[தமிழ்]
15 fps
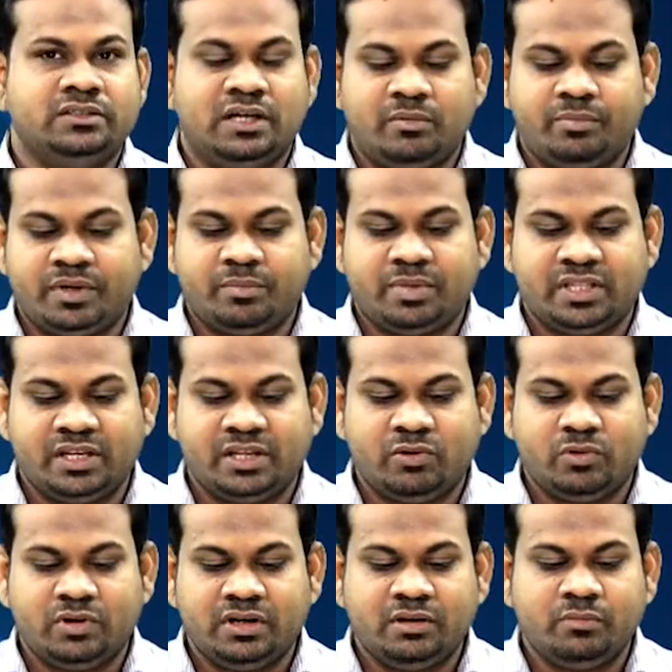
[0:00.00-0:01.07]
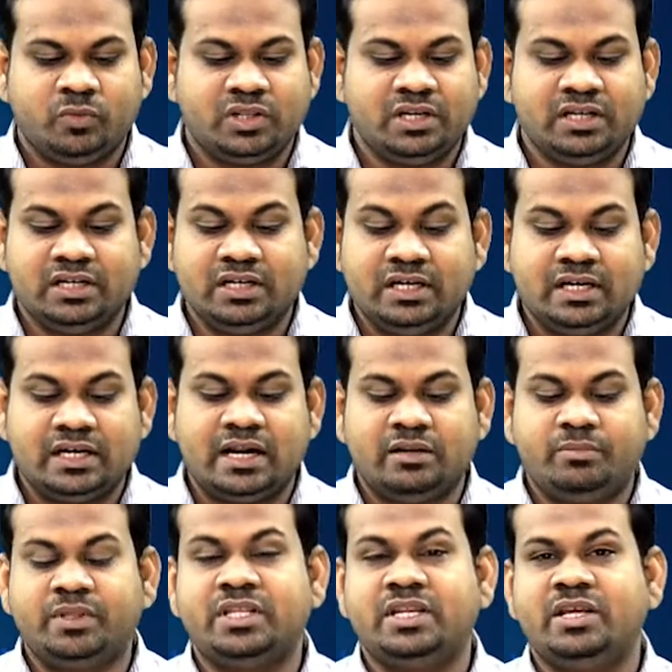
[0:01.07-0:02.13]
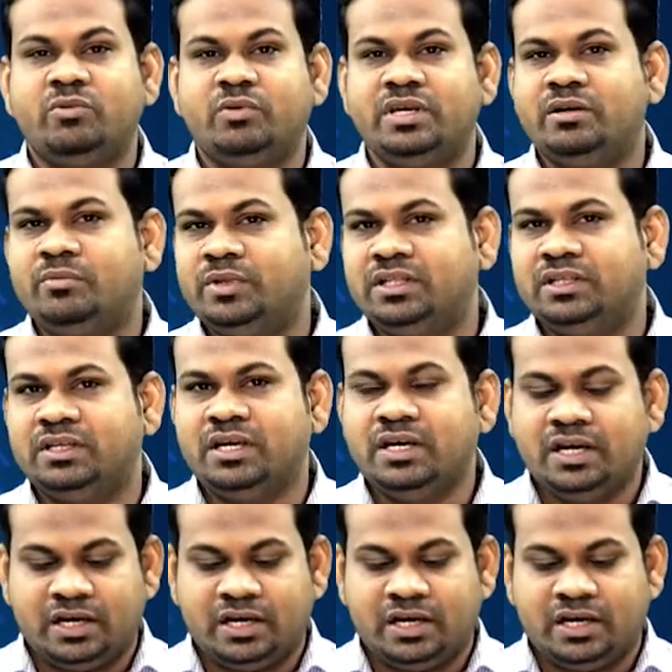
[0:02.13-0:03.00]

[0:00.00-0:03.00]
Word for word: யாழ்ப்பாண பத்திரிகைகள் முதலில் ஈரநாடு பத்திரிகையினுடைய மது